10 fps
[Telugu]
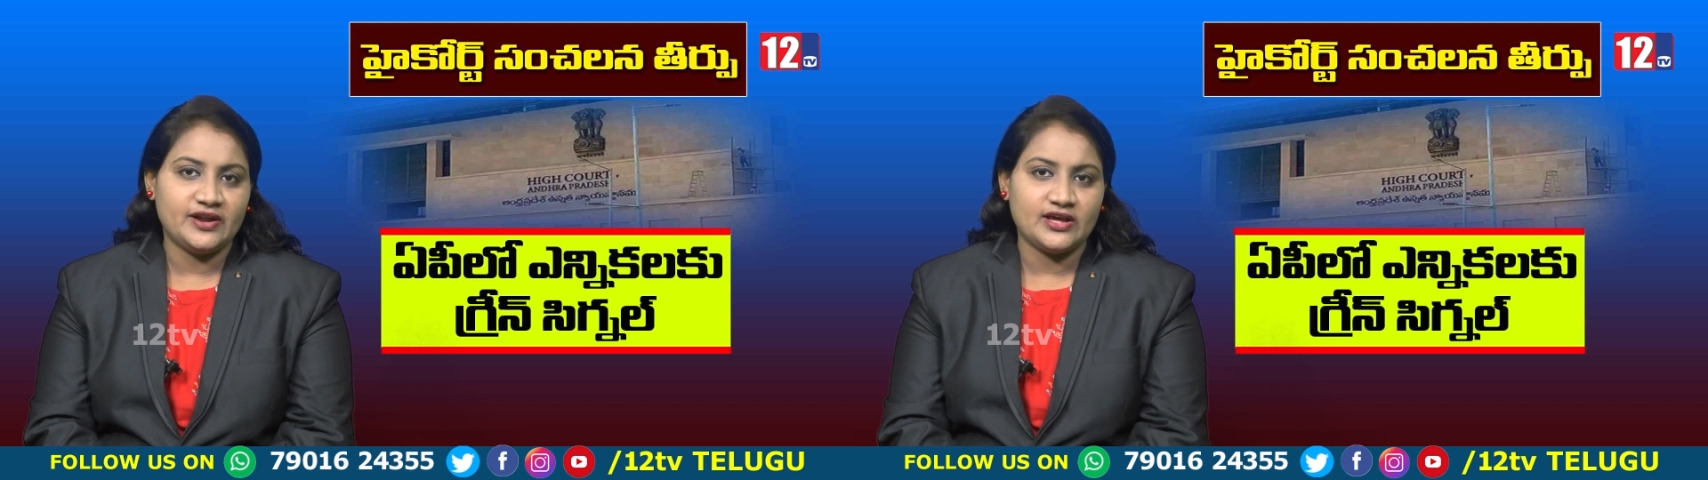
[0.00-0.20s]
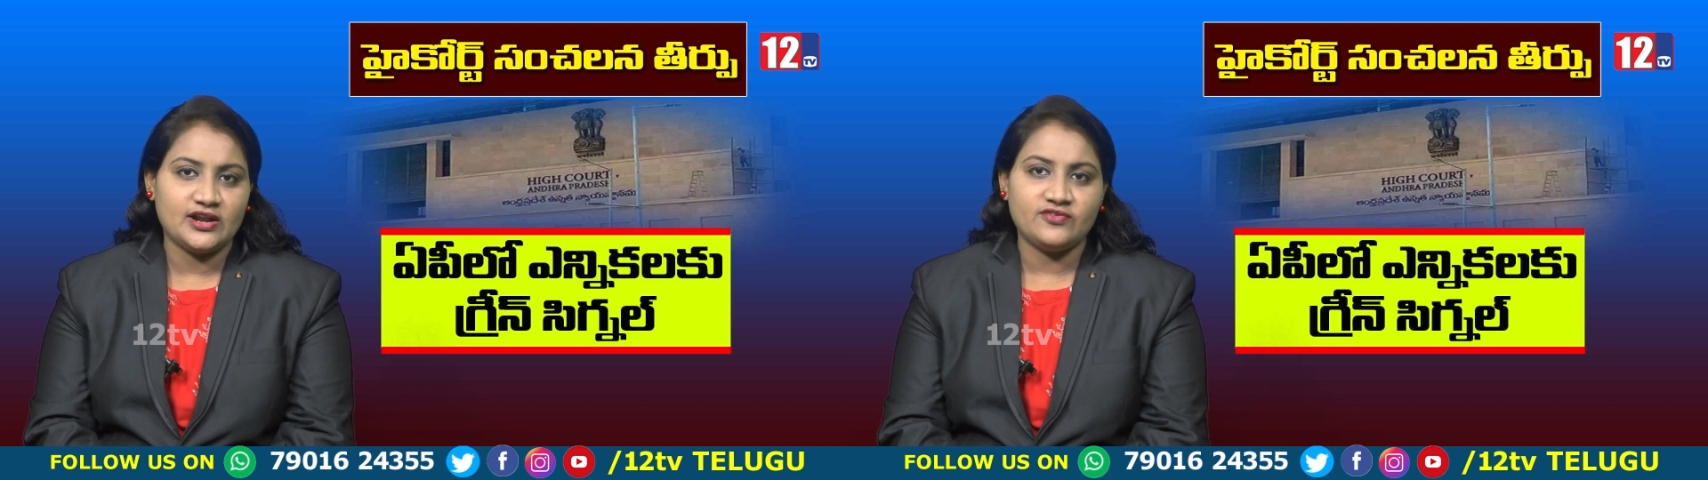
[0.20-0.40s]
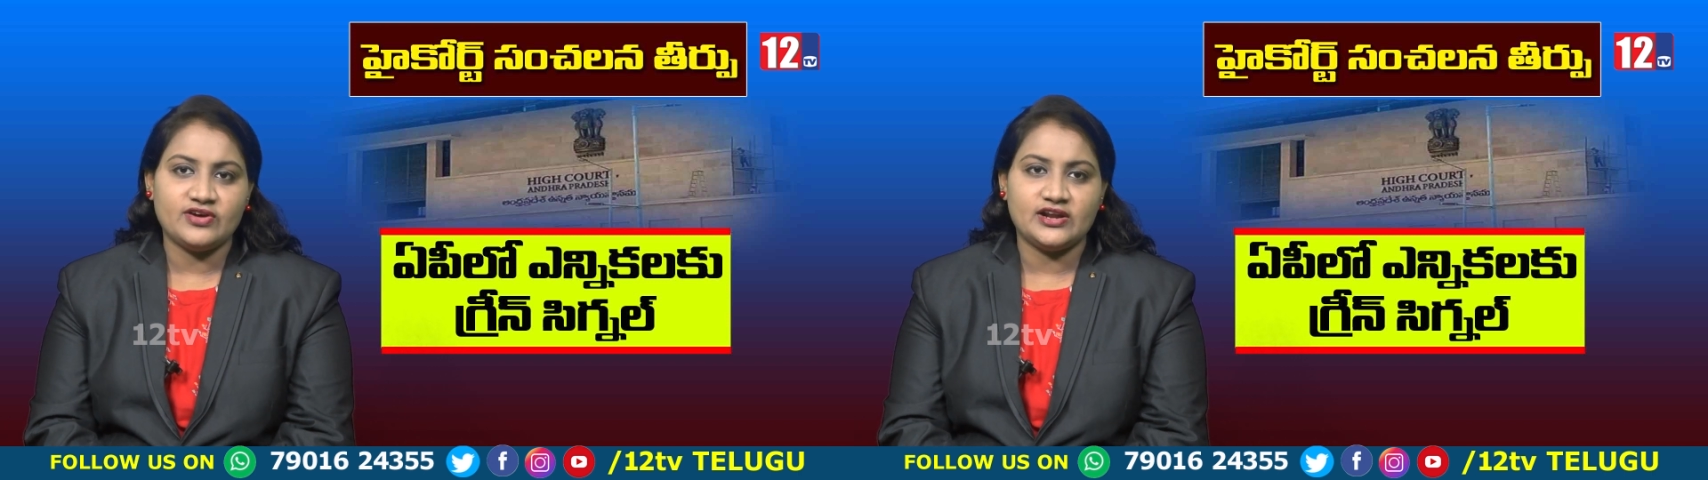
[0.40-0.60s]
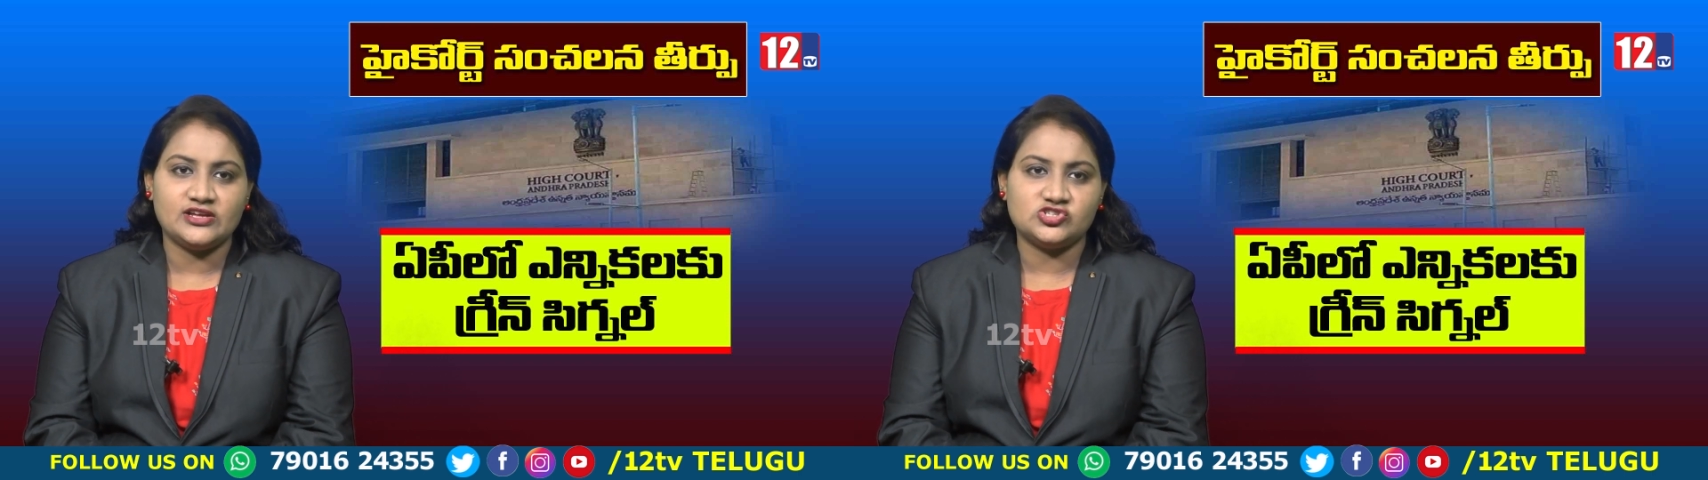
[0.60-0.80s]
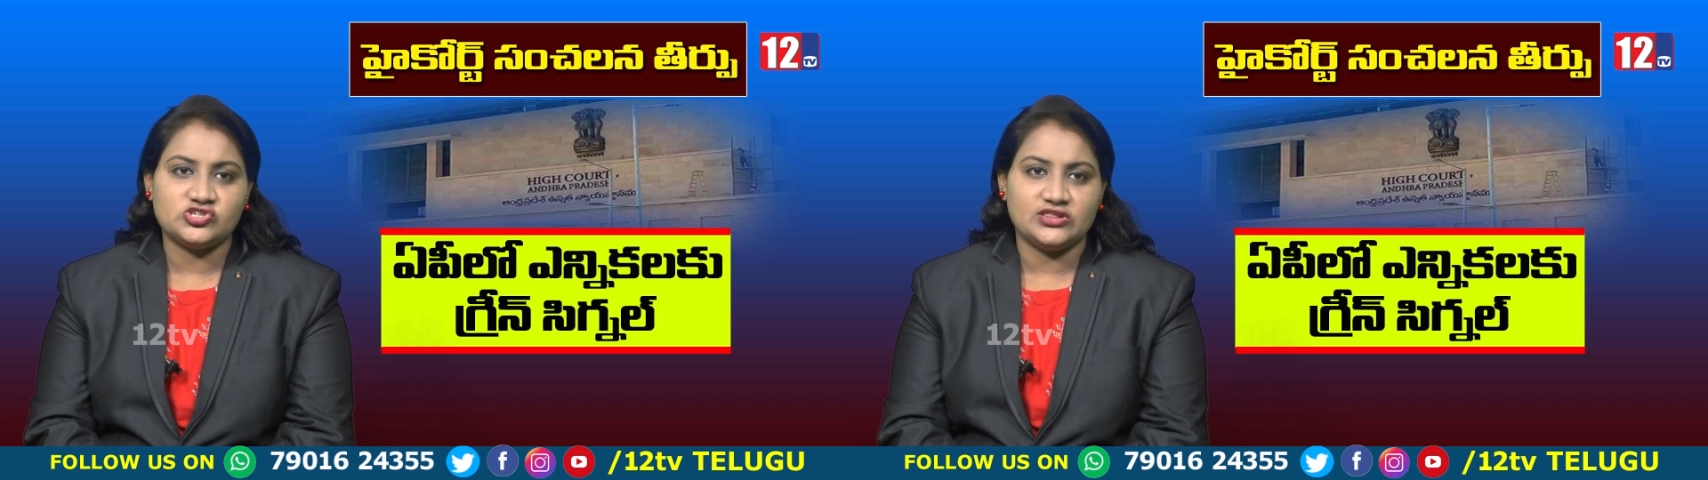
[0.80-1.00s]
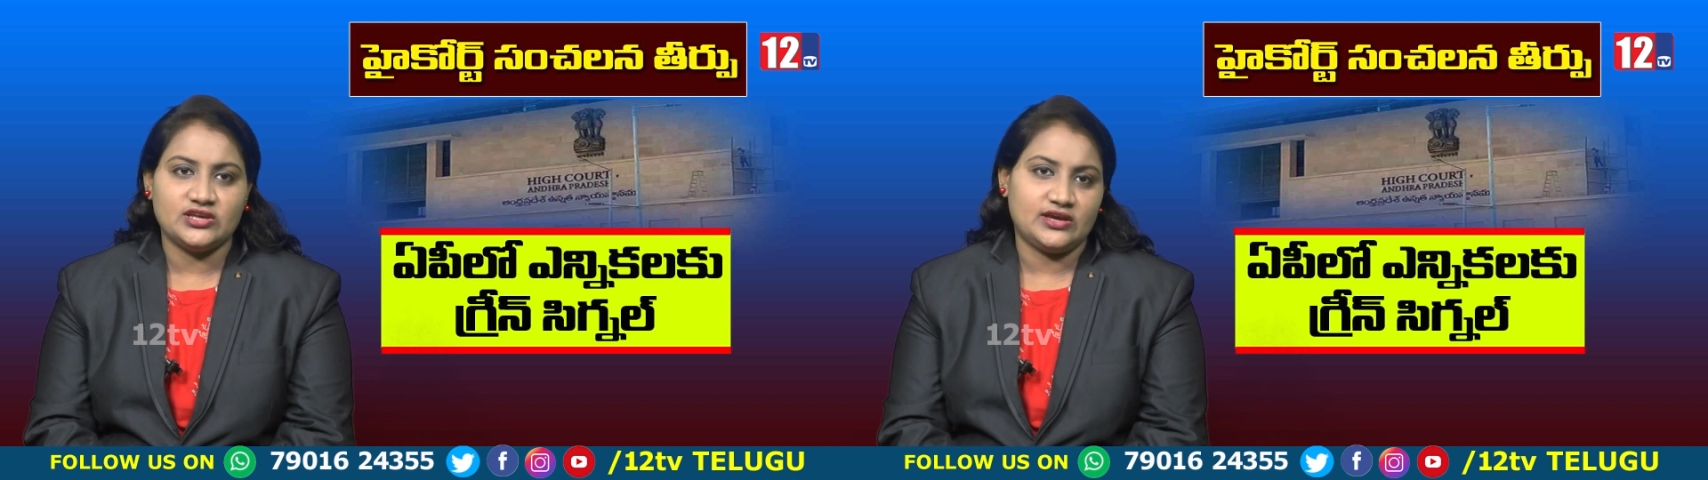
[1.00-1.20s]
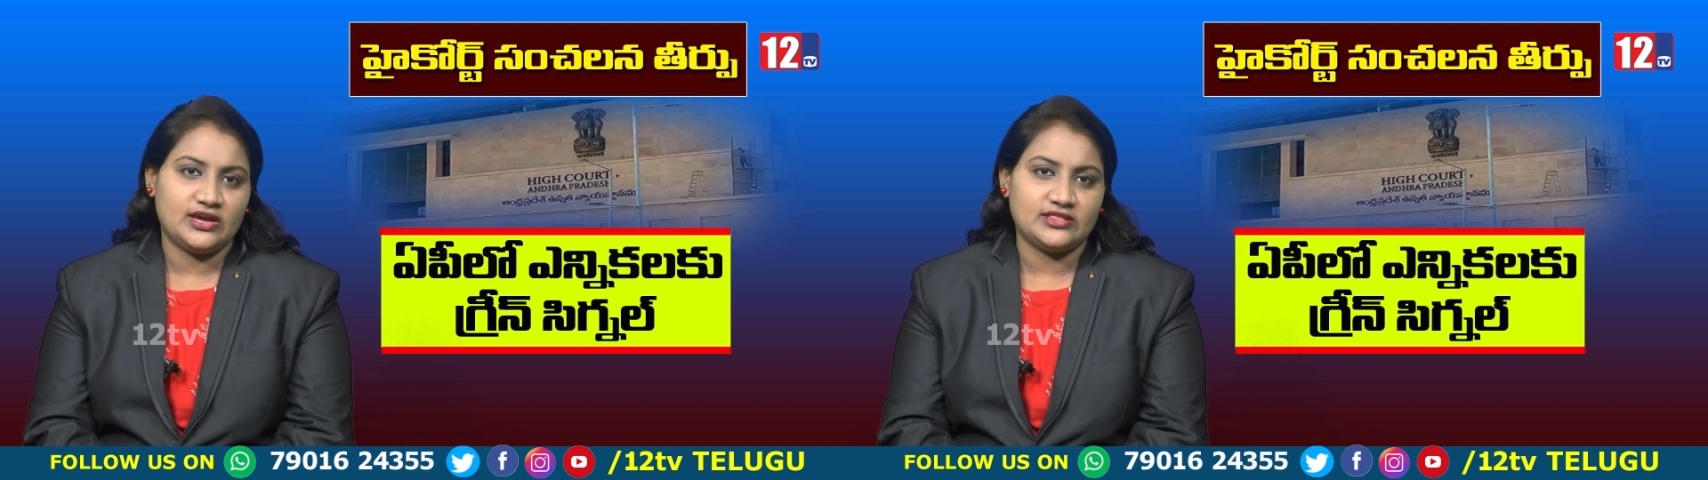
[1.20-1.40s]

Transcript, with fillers: పెట్టారని వెల్లడించింది